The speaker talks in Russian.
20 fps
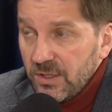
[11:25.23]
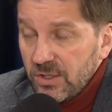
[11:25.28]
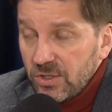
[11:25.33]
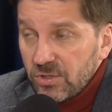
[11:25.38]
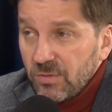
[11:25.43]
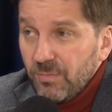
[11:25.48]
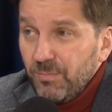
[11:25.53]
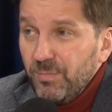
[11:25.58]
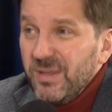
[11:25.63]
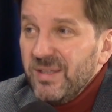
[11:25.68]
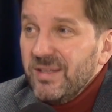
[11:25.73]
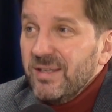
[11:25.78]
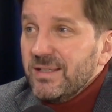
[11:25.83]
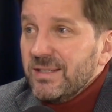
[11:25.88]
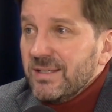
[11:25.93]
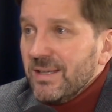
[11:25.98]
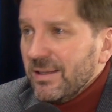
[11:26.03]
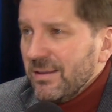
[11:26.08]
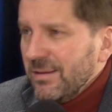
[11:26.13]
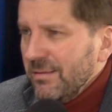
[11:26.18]
что
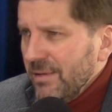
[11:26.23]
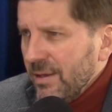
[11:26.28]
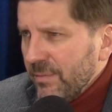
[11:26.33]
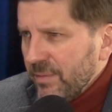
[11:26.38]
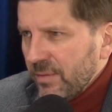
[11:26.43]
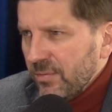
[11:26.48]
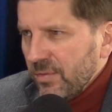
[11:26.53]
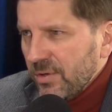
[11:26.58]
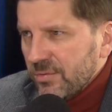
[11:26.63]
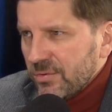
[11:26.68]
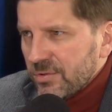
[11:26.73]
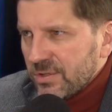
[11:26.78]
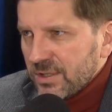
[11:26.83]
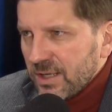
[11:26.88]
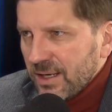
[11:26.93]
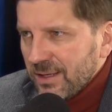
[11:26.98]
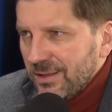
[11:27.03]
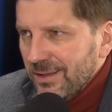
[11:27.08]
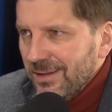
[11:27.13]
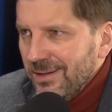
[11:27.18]
52, по-моему,
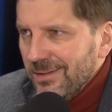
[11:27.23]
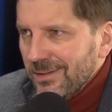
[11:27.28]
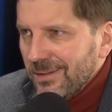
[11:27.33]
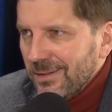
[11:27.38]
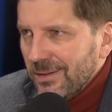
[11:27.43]
страны